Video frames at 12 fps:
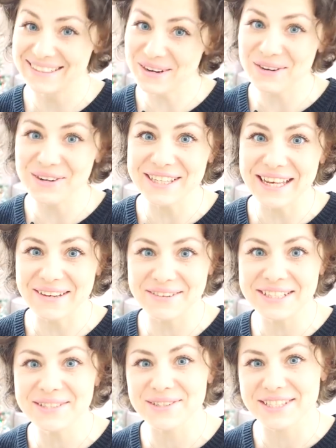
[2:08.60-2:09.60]
новогоднее
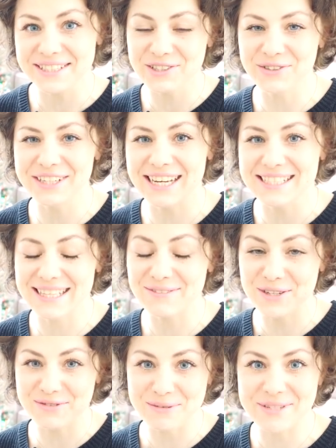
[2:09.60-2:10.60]
видео. Ссылочку я
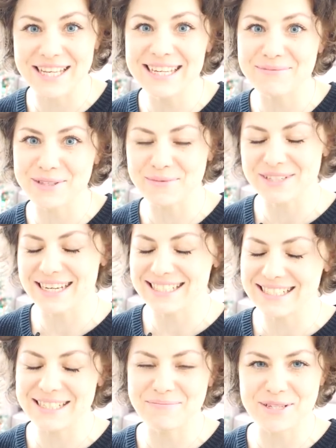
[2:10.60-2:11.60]
оставлю в описании, потом
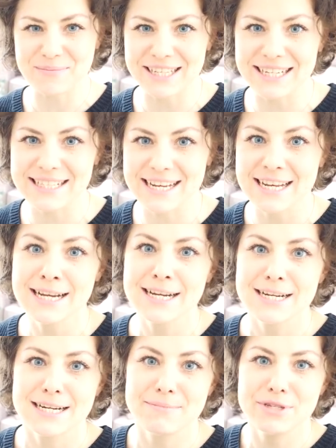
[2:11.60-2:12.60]
сходите и посмотрите.
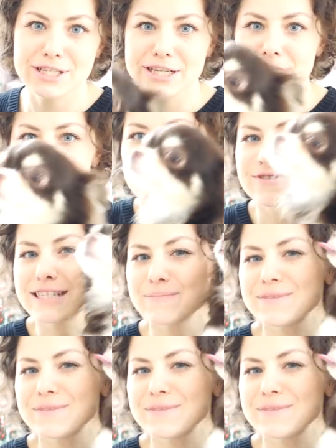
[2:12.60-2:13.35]
Обязательно обязательно у вас